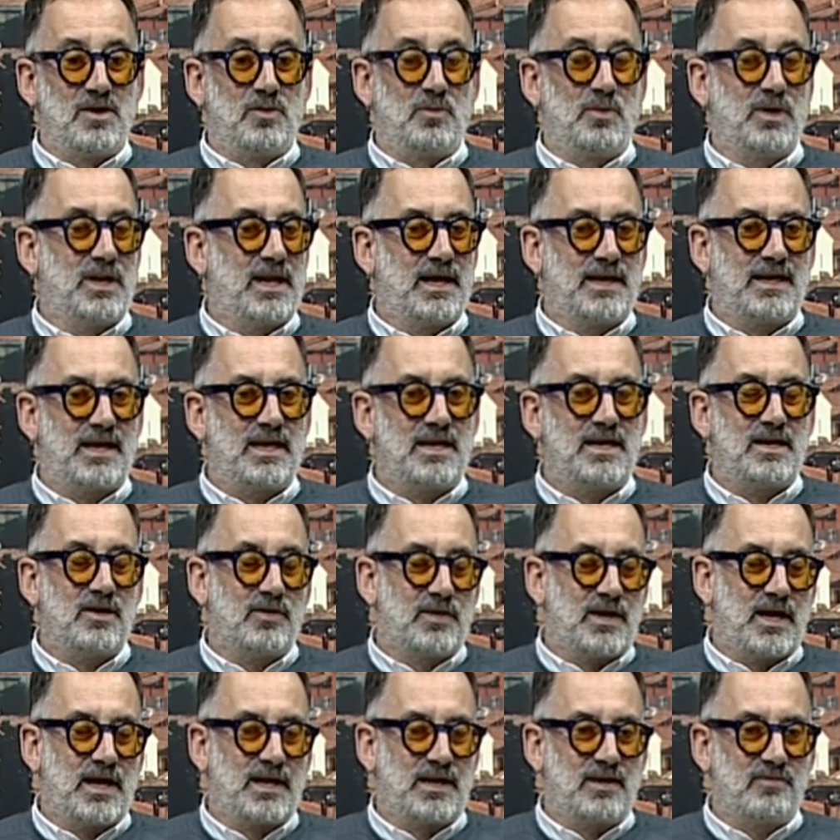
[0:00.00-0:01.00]
quell'area lì è
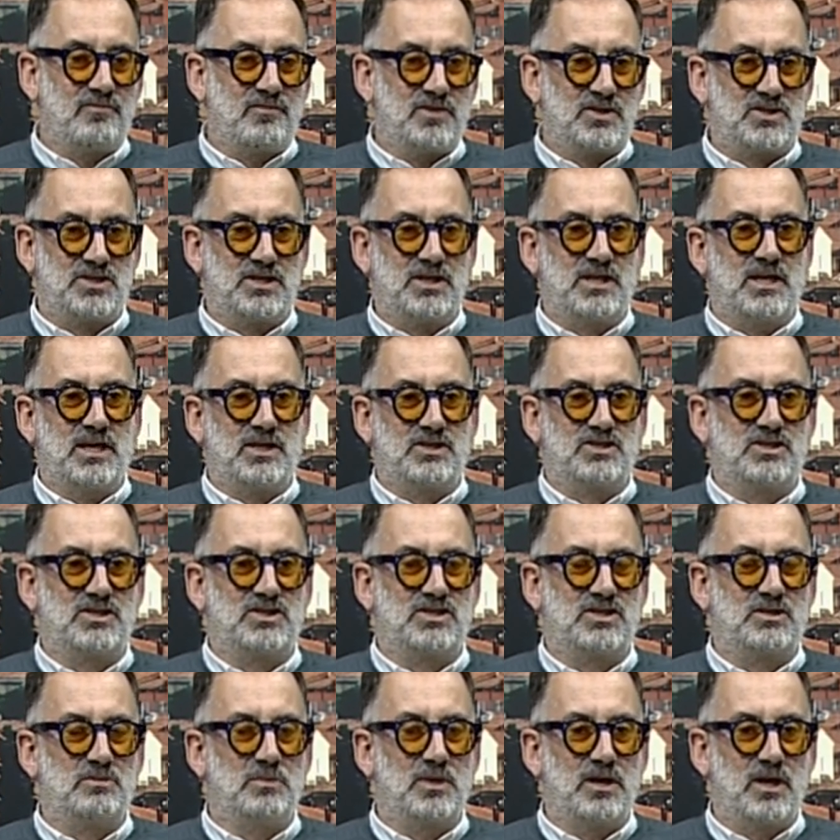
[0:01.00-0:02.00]
un'area invece
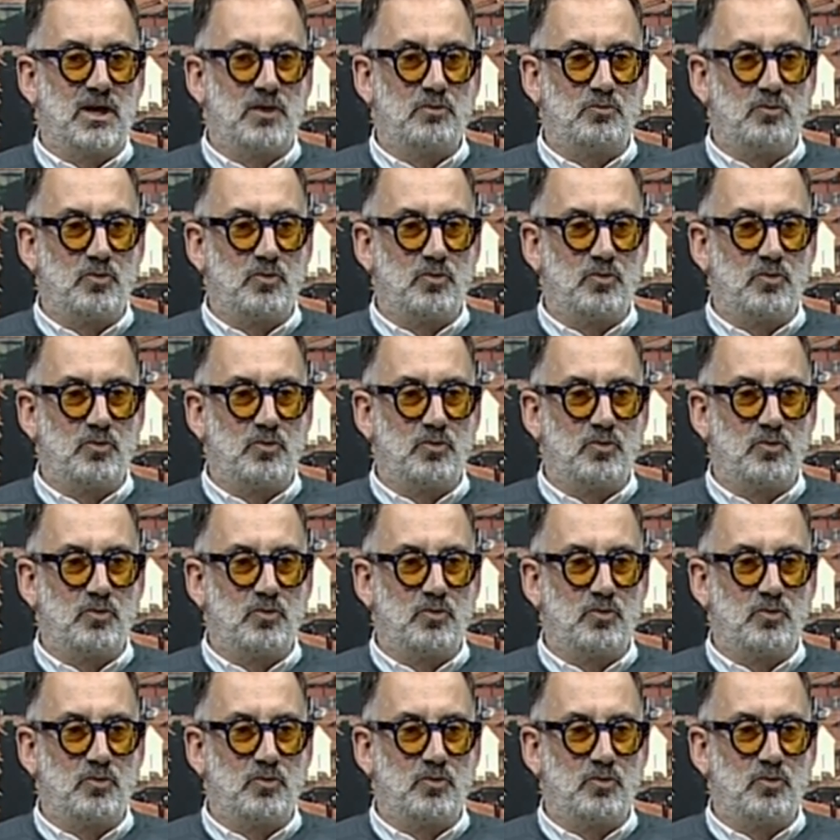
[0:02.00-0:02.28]
accessibile al